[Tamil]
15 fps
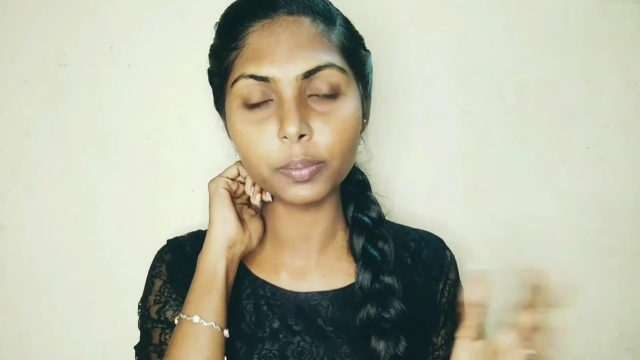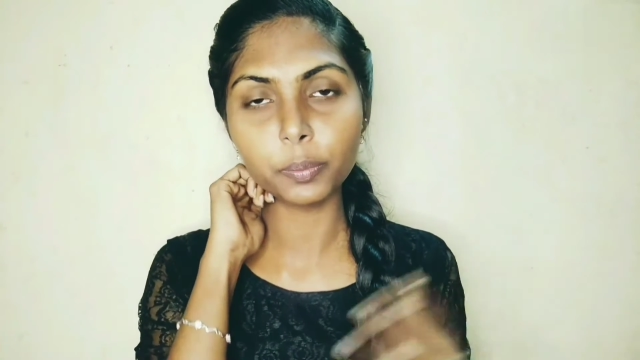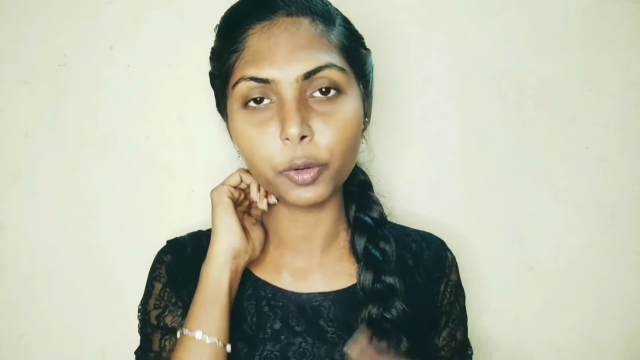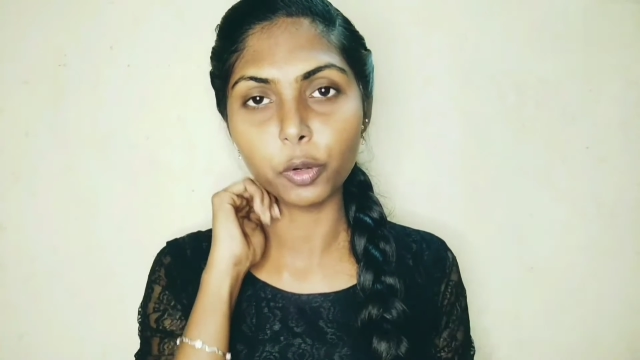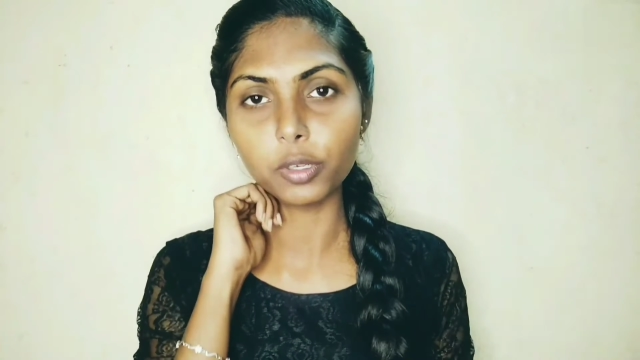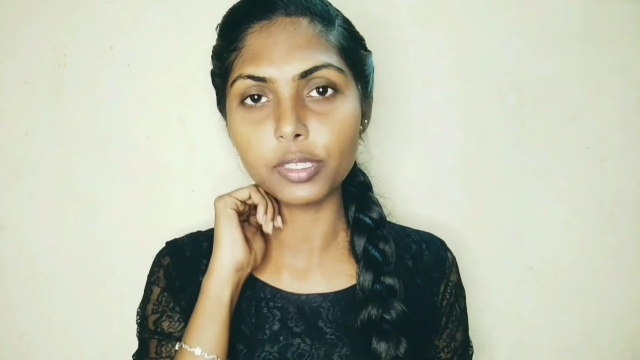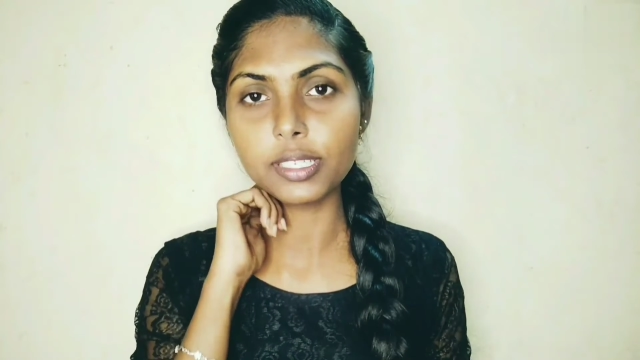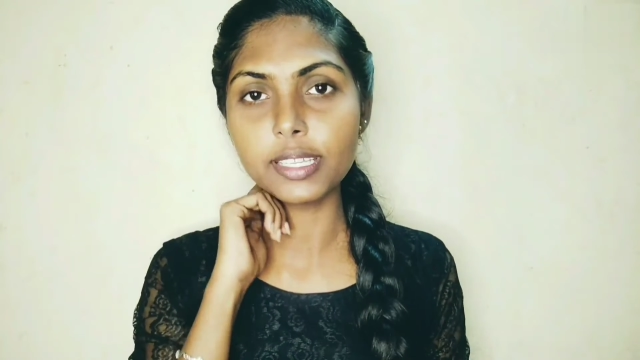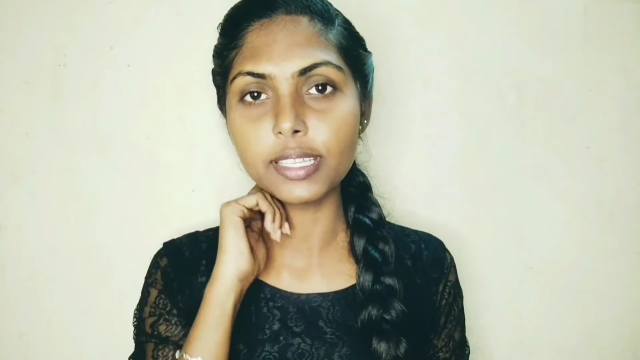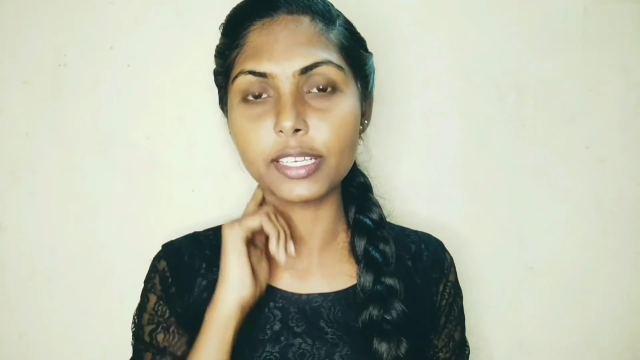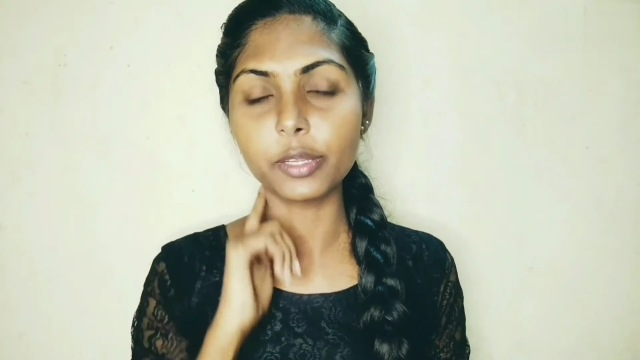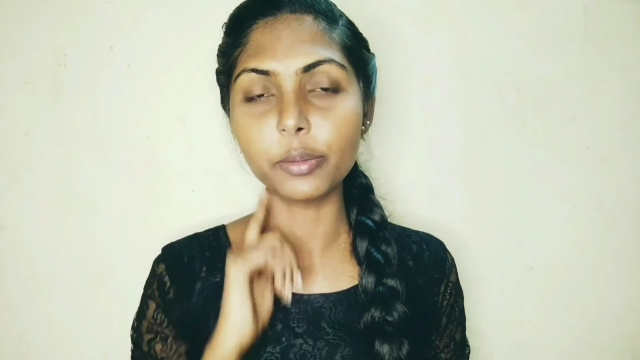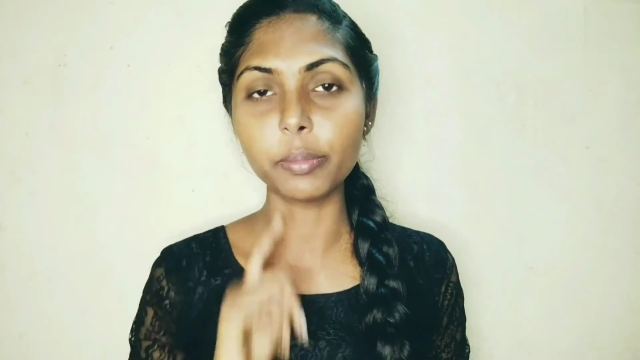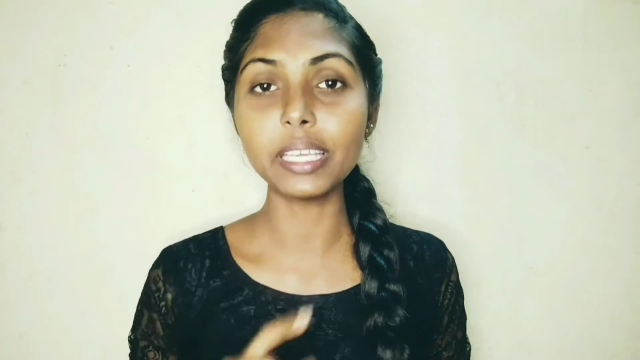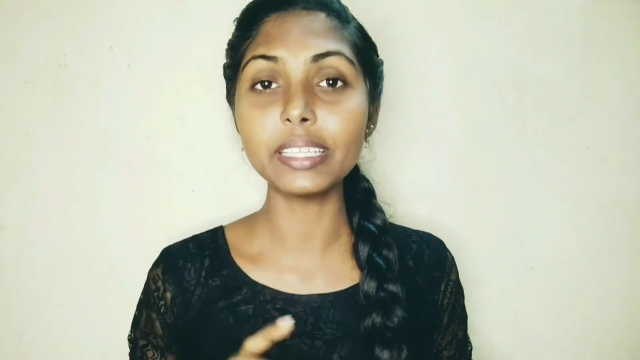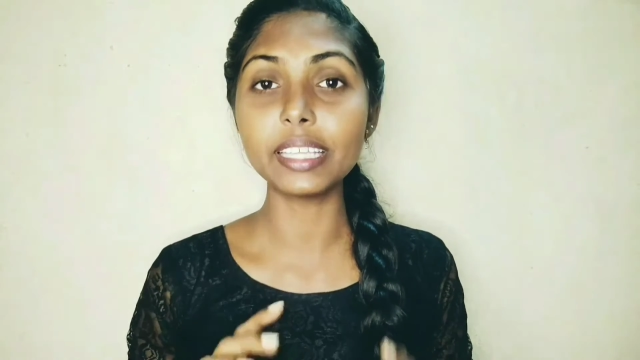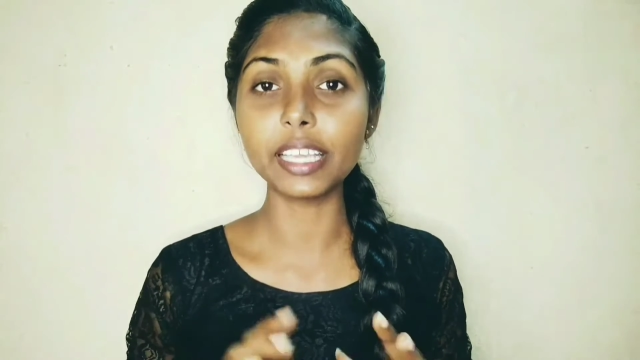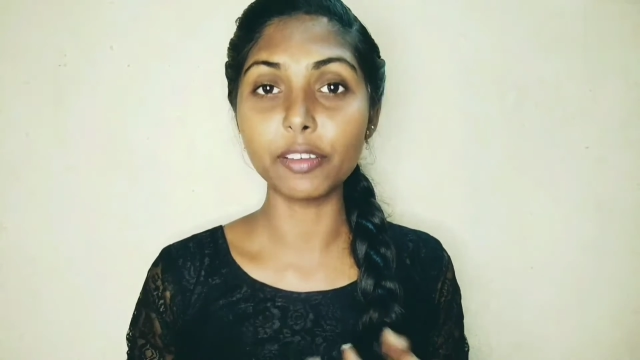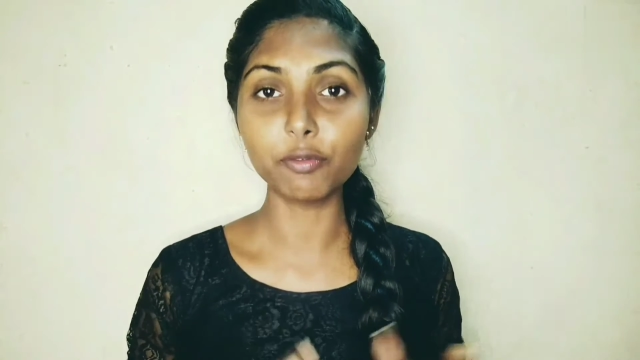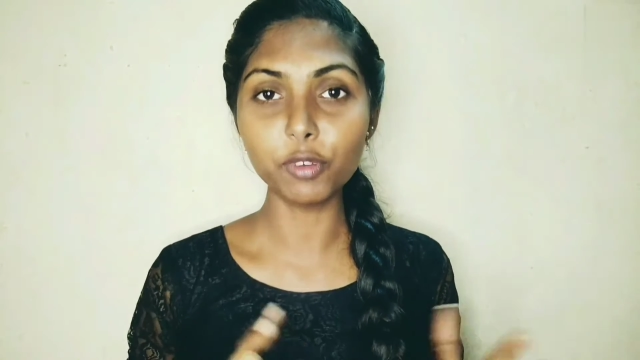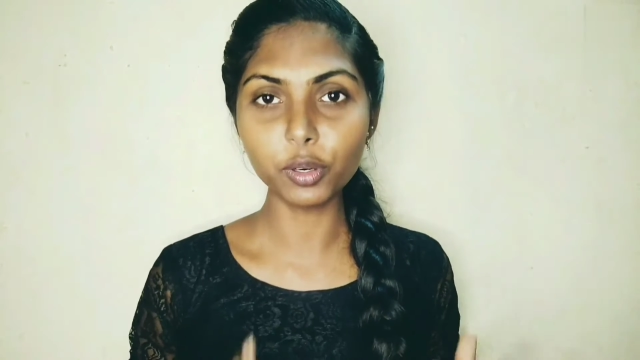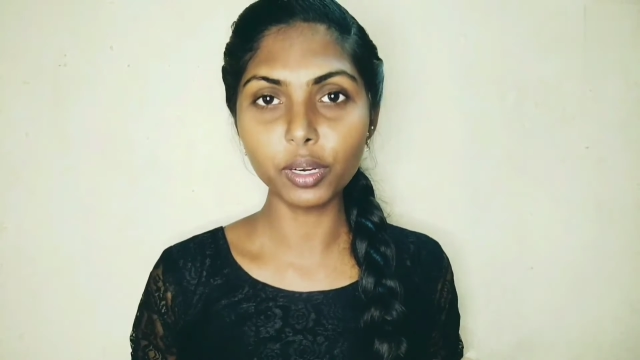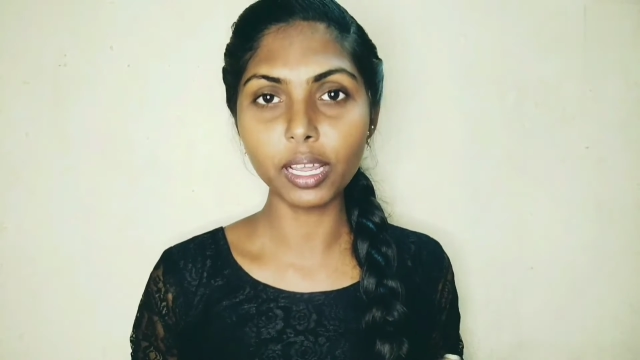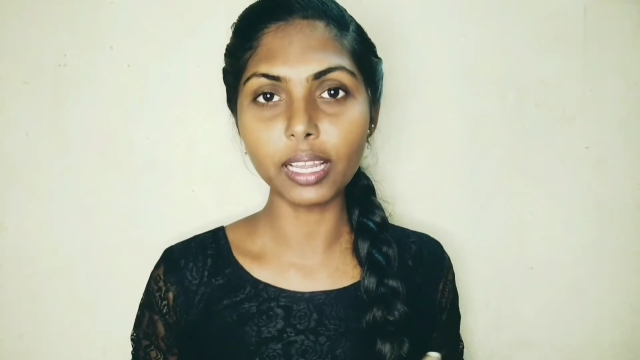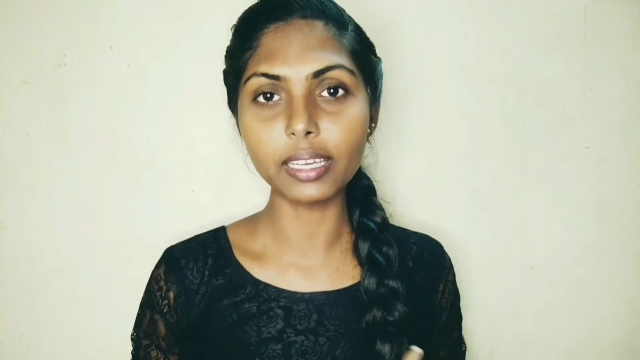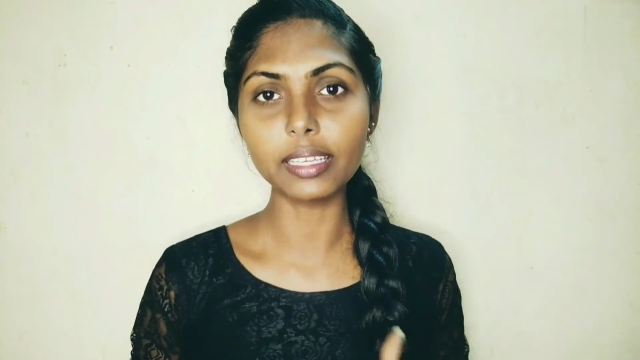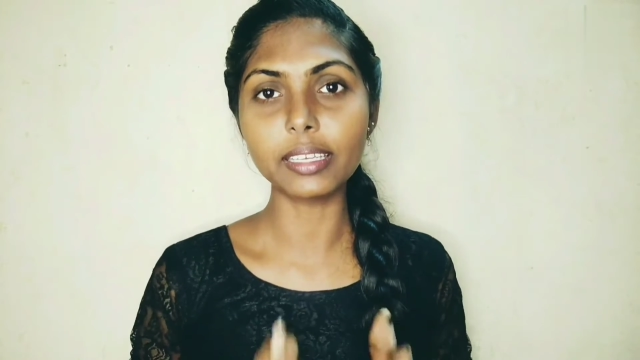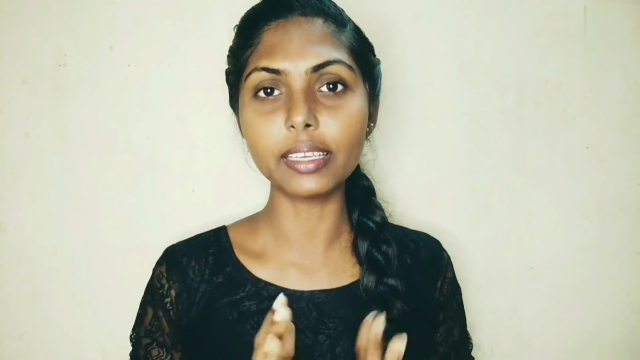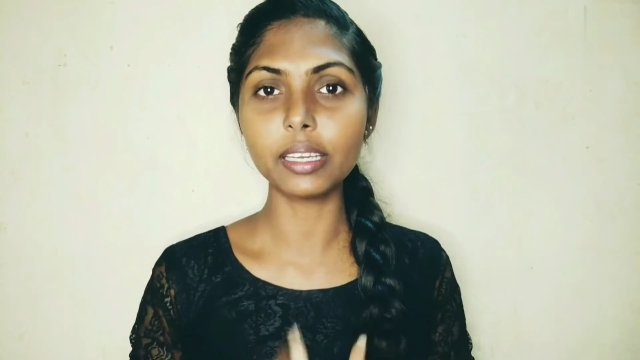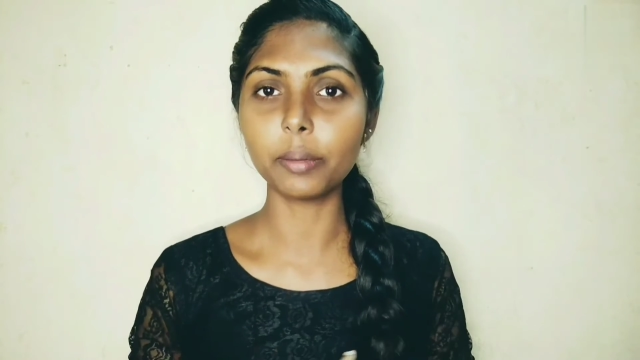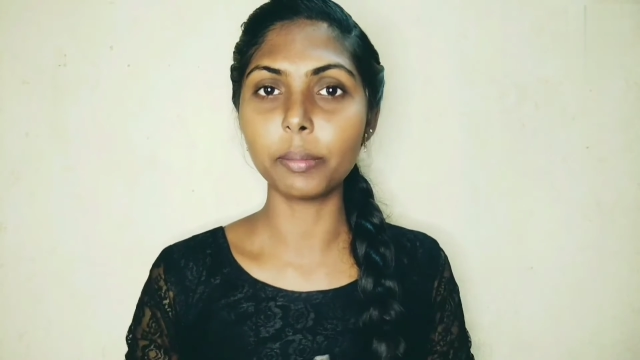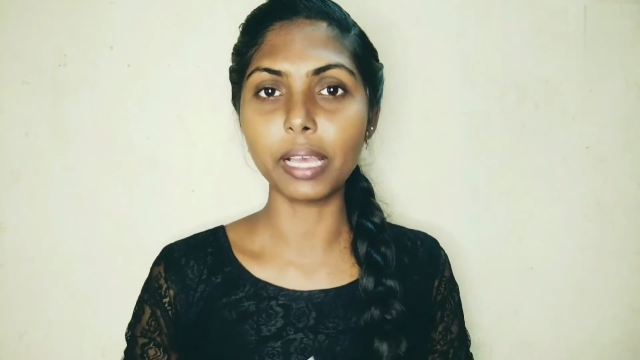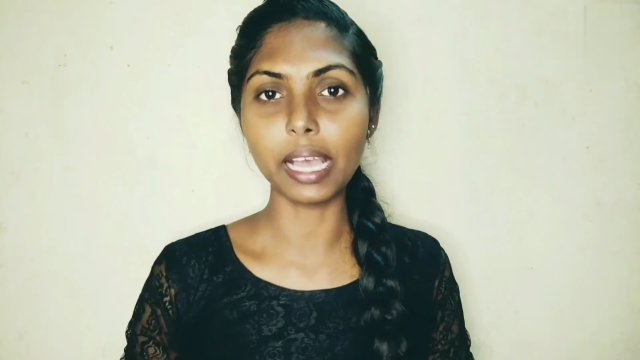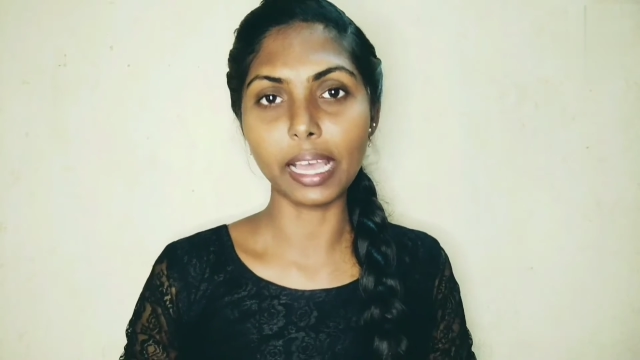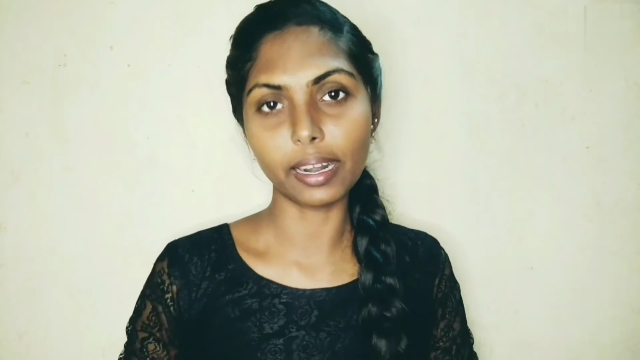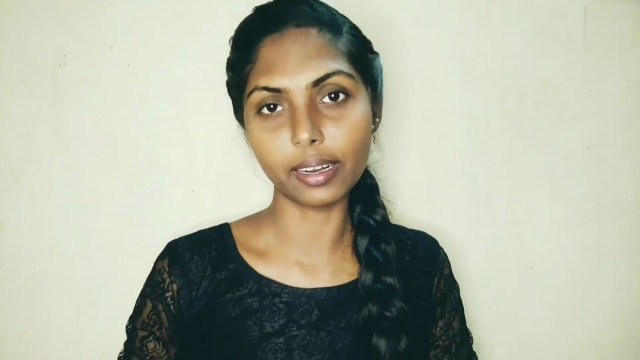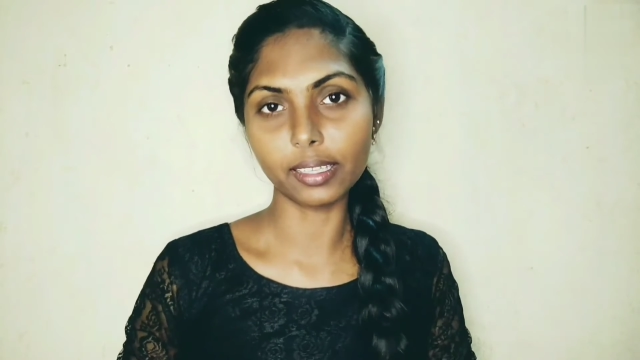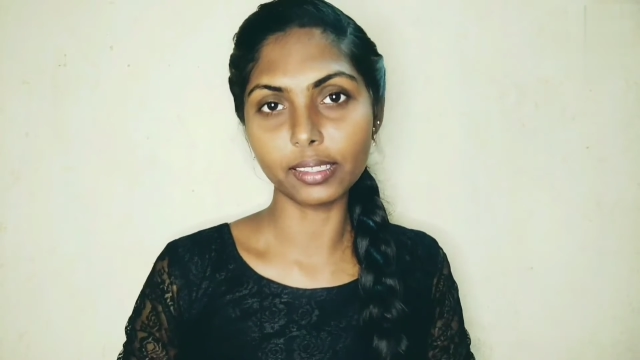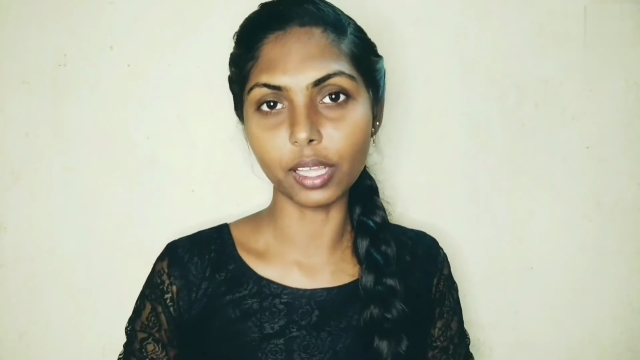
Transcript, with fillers: ப்ராசஸ்லையுமே இது எவ்வளோ நாளைக்கு நம்ம ஹேரில்